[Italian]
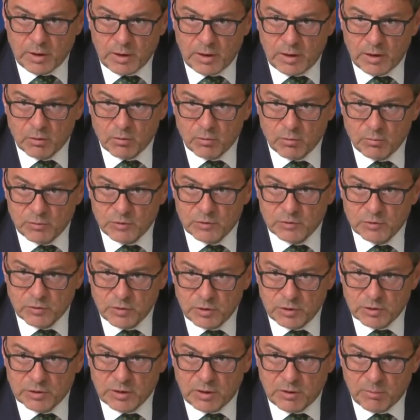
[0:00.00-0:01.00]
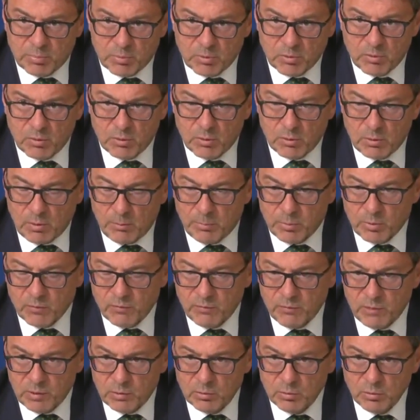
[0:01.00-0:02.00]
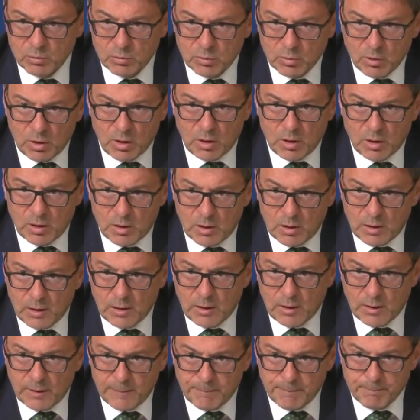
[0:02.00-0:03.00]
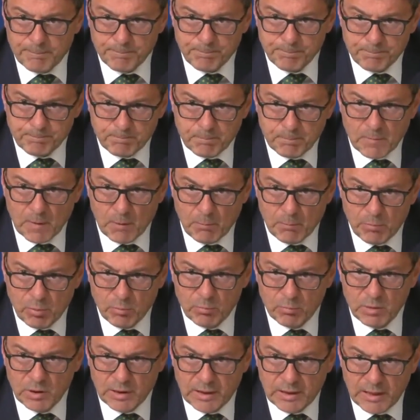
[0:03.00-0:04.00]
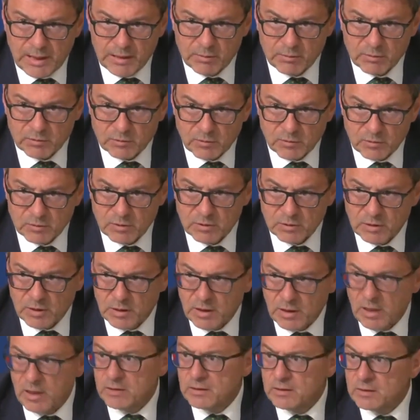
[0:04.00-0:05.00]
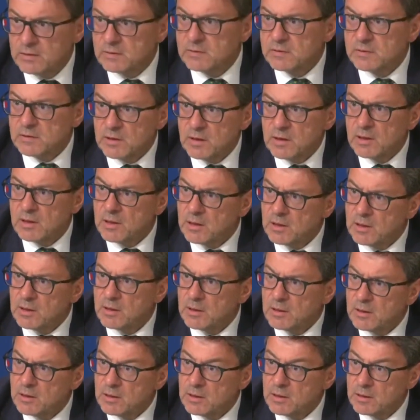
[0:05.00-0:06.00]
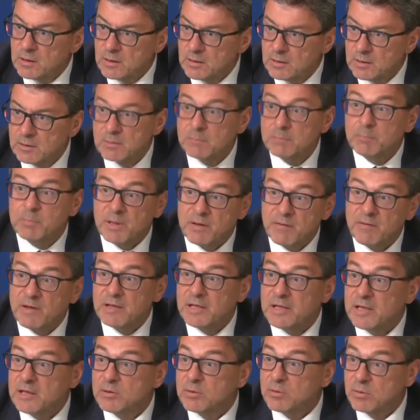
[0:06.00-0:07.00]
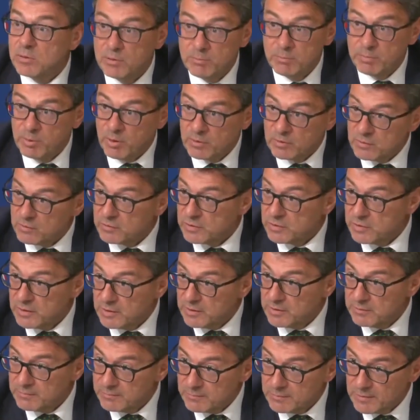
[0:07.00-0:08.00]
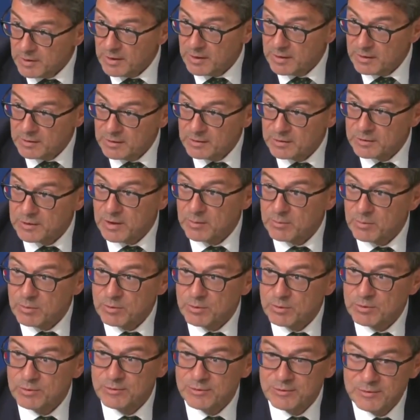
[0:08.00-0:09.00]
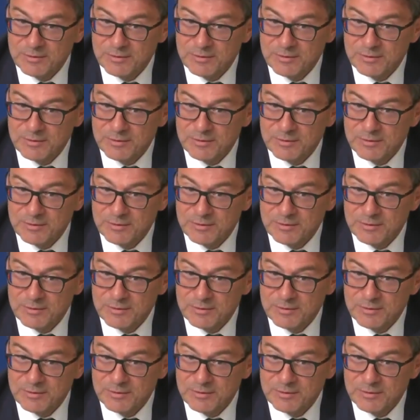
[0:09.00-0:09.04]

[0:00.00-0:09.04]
che la Commissione già ha provveduto a, a pubblicare una sorta di guidance eh, prevedendo l'ipotesi che diciamo,